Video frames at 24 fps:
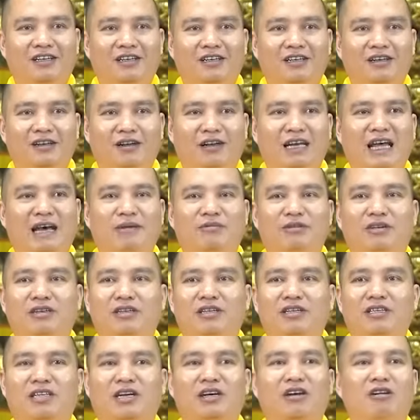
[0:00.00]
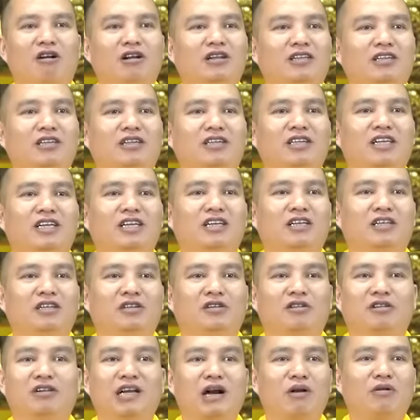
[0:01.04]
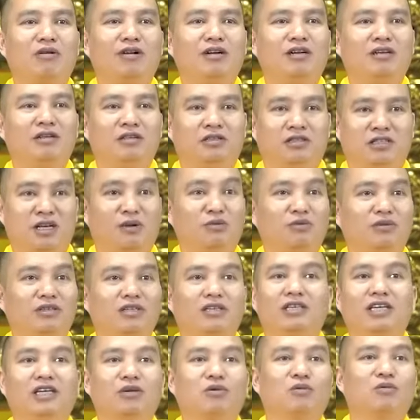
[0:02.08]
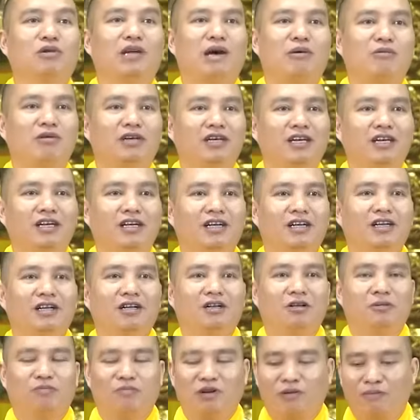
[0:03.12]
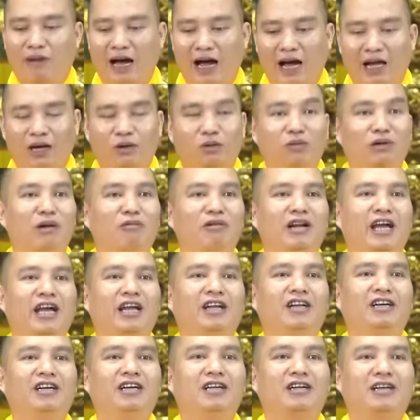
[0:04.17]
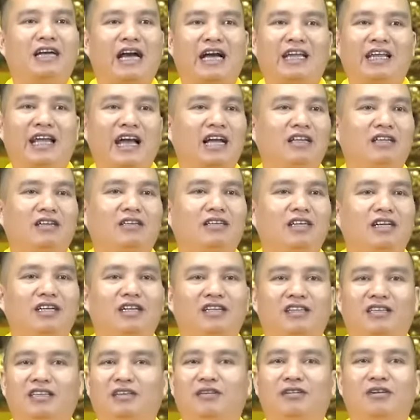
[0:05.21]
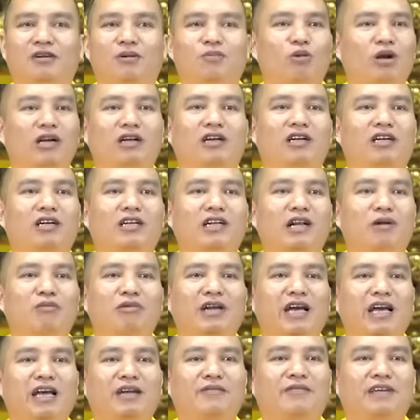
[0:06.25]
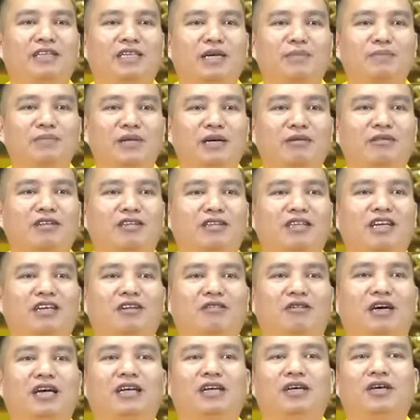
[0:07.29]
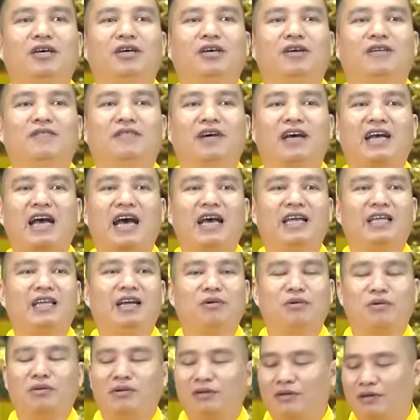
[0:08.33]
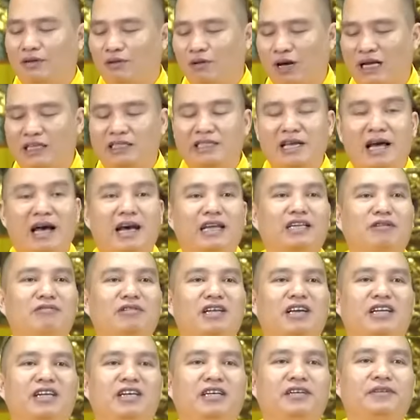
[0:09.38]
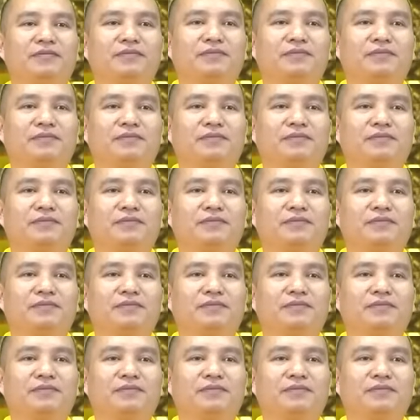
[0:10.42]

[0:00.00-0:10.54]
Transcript: nó làm cho thì thằng con tự nhiên thì nó cứ nóng, chồng tự nhiên cũng nóng nữa, mà bà ấy cũng nóng nảy nữa, cả nhà tự nhiên là gì, mọi người cứ nóng nảy và chấp nhau từng tiếng nói và cãi nhau loạn xạ trong gia đình.